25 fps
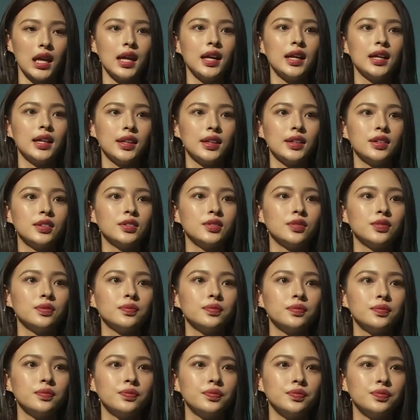Ai cũng sẽ là
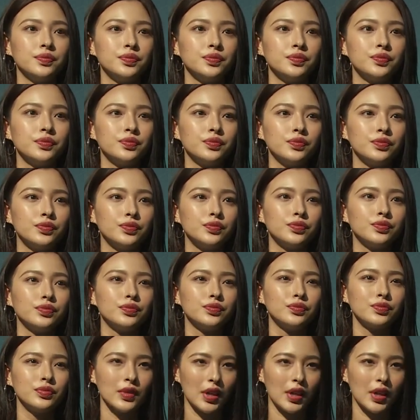đẩy cái cá tính của mình lên trước.